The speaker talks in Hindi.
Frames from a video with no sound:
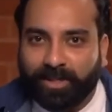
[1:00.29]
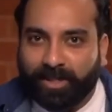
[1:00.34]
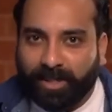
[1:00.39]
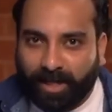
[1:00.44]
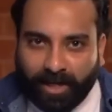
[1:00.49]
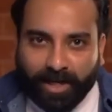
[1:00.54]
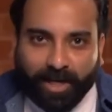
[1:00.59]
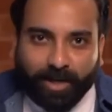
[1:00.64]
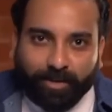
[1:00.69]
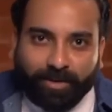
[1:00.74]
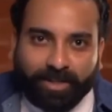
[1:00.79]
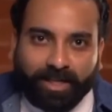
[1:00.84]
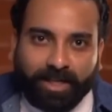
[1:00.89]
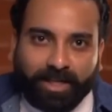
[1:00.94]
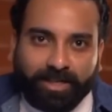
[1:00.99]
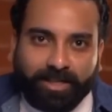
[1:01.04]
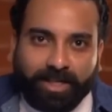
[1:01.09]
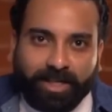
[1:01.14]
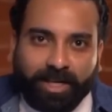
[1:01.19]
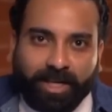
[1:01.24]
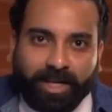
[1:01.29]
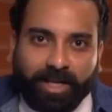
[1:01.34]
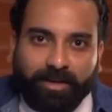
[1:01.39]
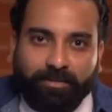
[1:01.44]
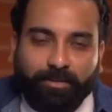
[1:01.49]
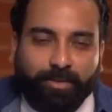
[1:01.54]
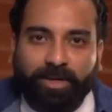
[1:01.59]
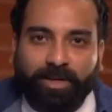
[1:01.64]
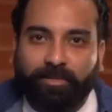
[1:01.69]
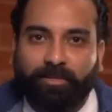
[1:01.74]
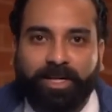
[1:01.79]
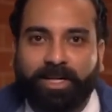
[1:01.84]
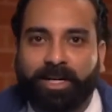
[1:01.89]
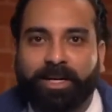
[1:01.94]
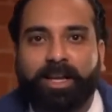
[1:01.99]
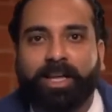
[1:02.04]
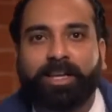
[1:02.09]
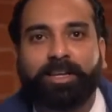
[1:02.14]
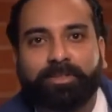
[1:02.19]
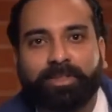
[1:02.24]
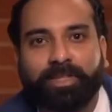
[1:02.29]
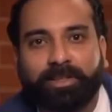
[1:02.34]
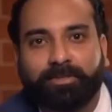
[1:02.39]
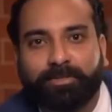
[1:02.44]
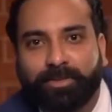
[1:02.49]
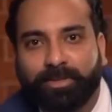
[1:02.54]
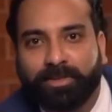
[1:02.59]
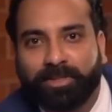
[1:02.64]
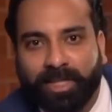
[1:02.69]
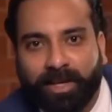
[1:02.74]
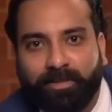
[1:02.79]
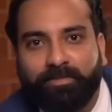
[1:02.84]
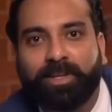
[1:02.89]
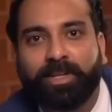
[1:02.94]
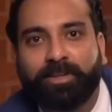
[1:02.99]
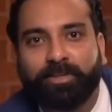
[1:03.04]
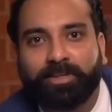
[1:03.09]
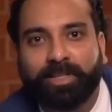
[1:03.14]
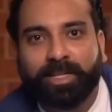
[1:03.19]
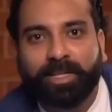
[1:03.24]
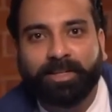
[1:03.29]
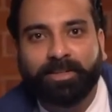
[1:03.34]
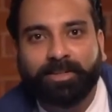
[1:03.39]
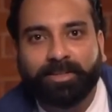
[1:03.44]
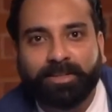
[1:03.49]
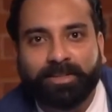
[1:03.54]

डंडे होते हैं ना झंडे के वो कभी डंडा नहीं होता वो जैवलिन होता है